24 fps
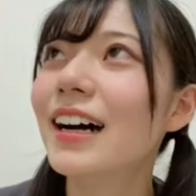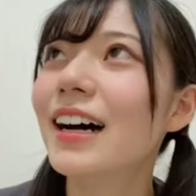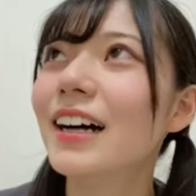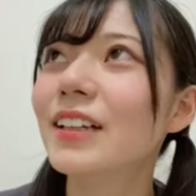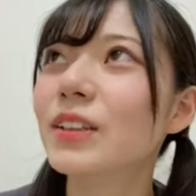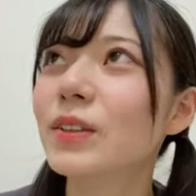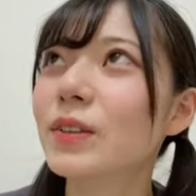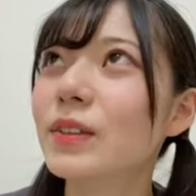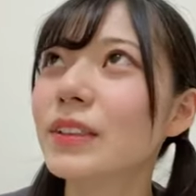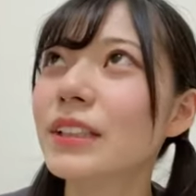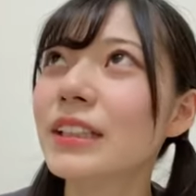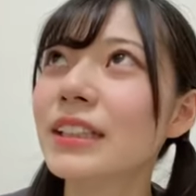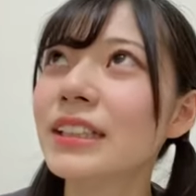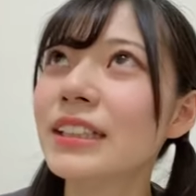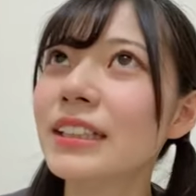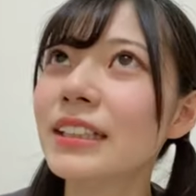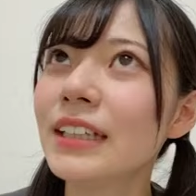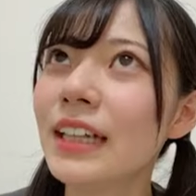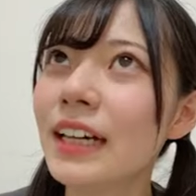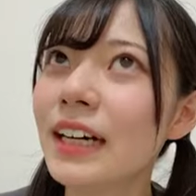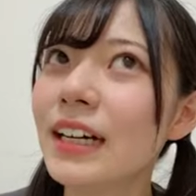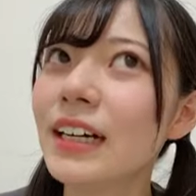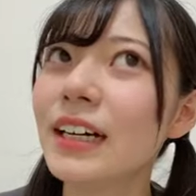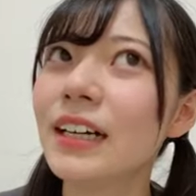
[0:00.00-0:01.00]
あの私
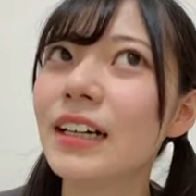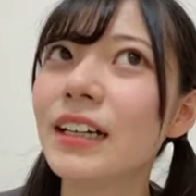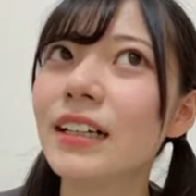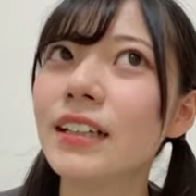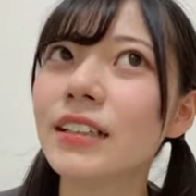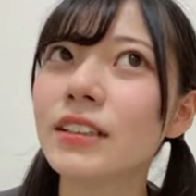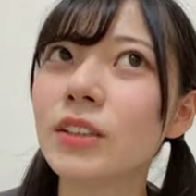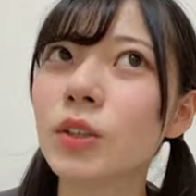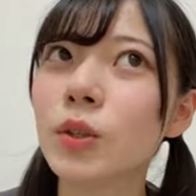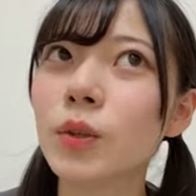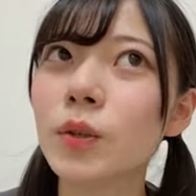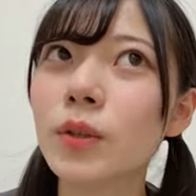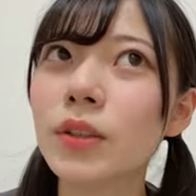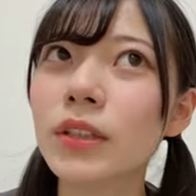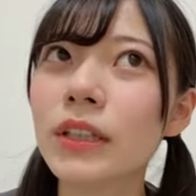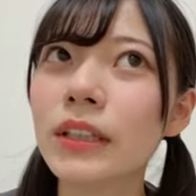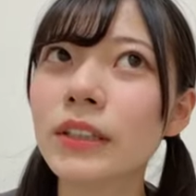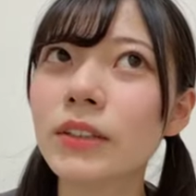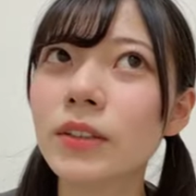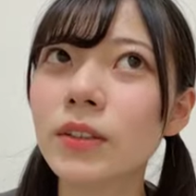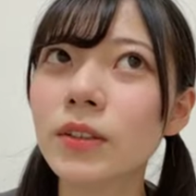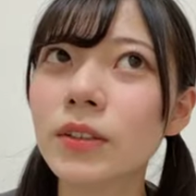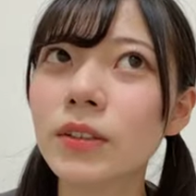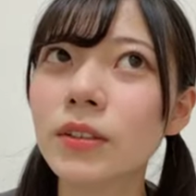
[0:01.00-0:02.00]
が小
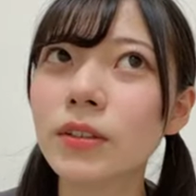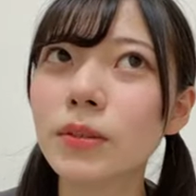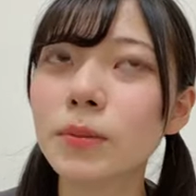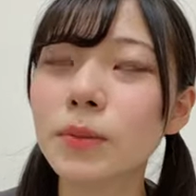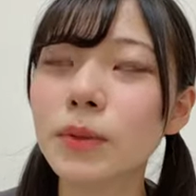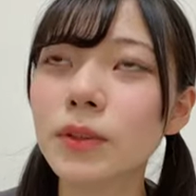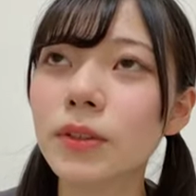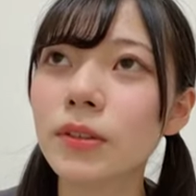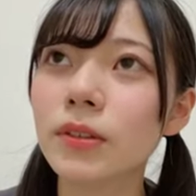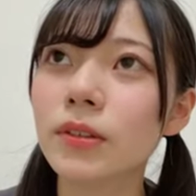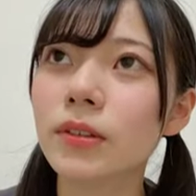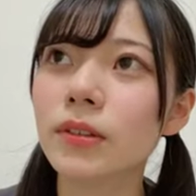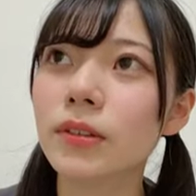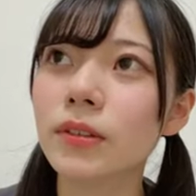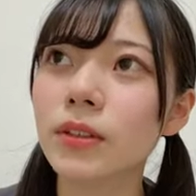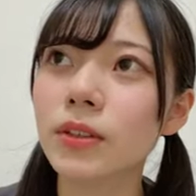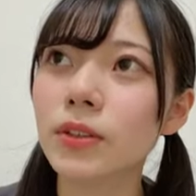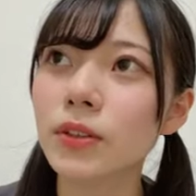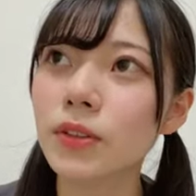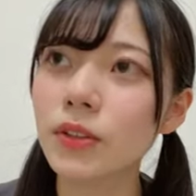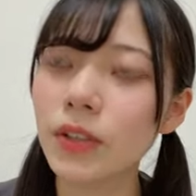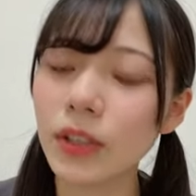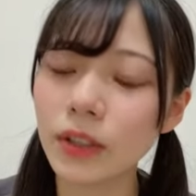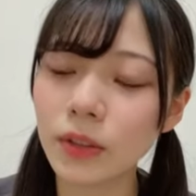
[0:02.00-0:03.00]
学もう
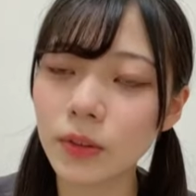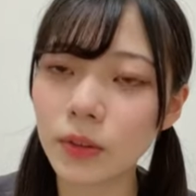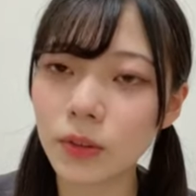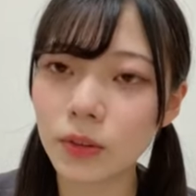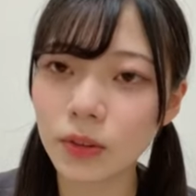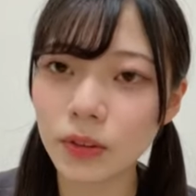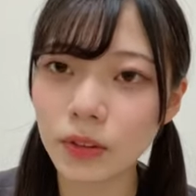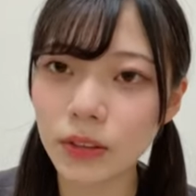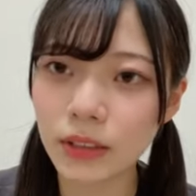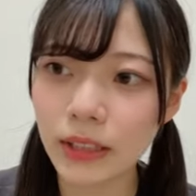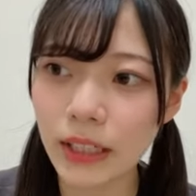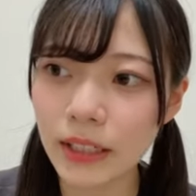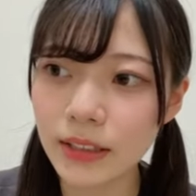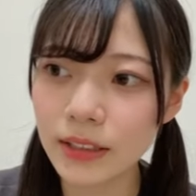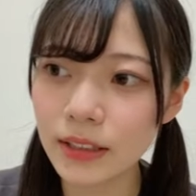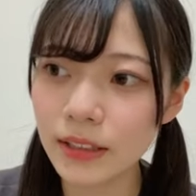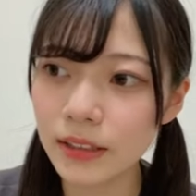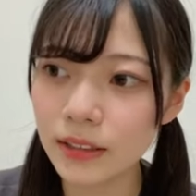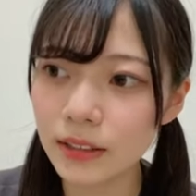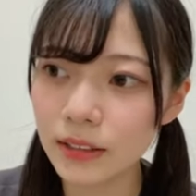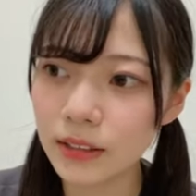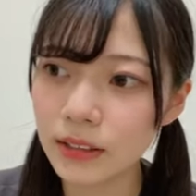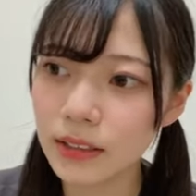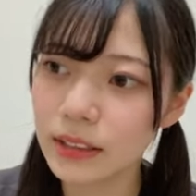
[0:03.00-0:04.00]
小学校
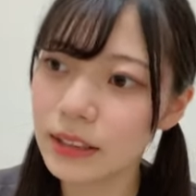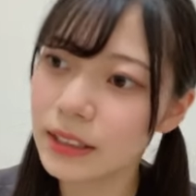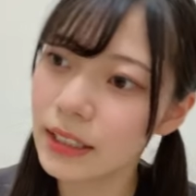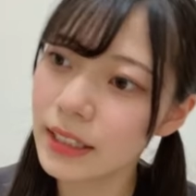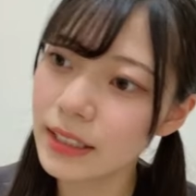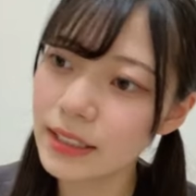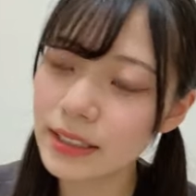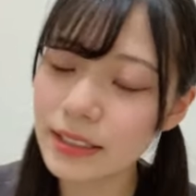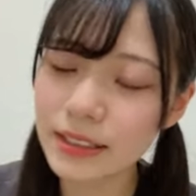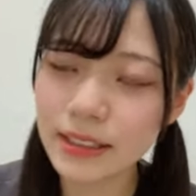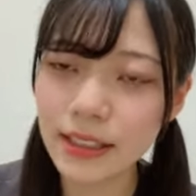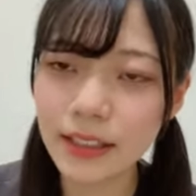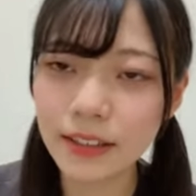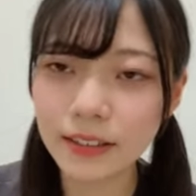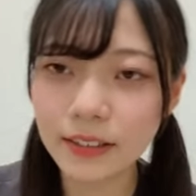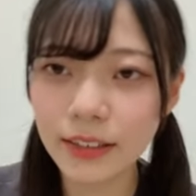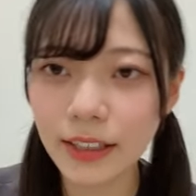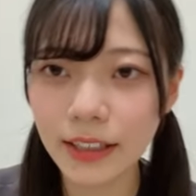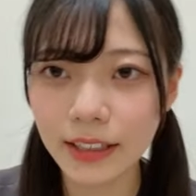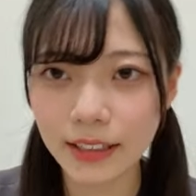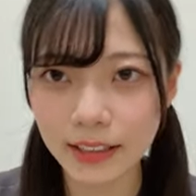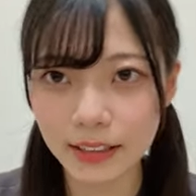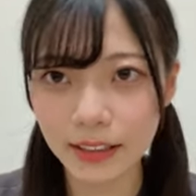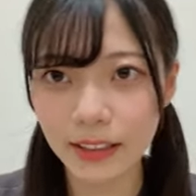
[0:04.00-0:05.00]
32年生く
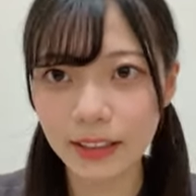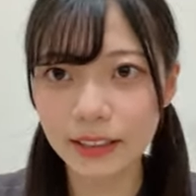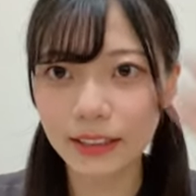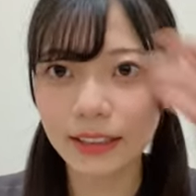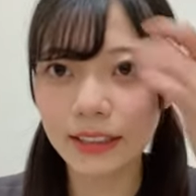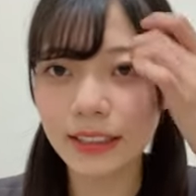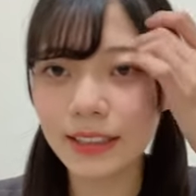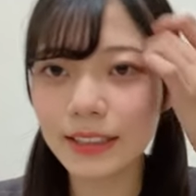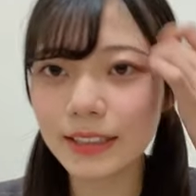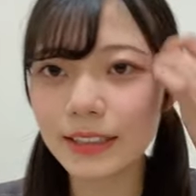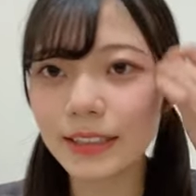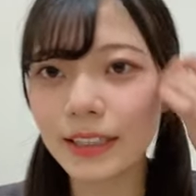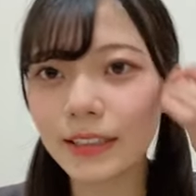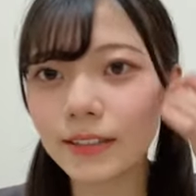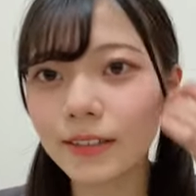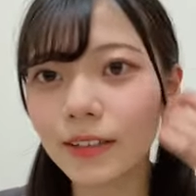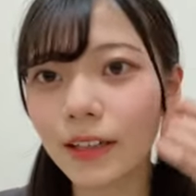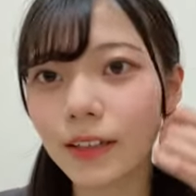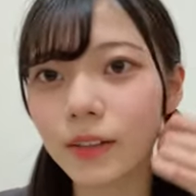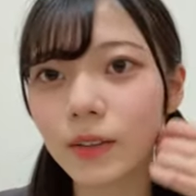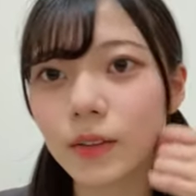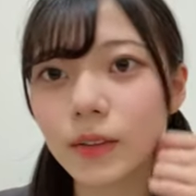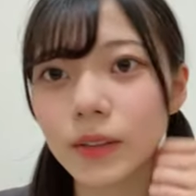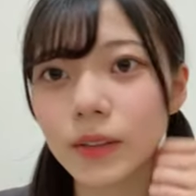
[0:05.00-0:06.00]
らいかな2年生くらいの